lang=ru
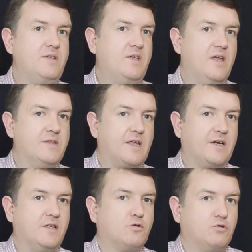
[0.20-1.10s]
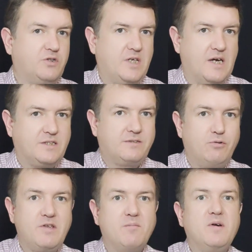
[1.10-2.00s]
день, дорогие друзья!
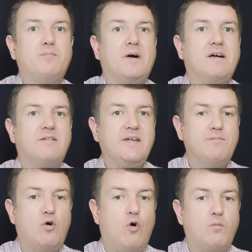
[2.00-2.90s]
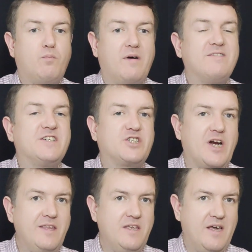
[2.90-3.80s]
Сегодня мы поговорим о
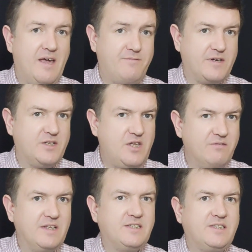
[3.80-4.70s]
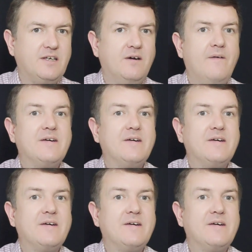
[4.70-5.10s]
повышении эффективности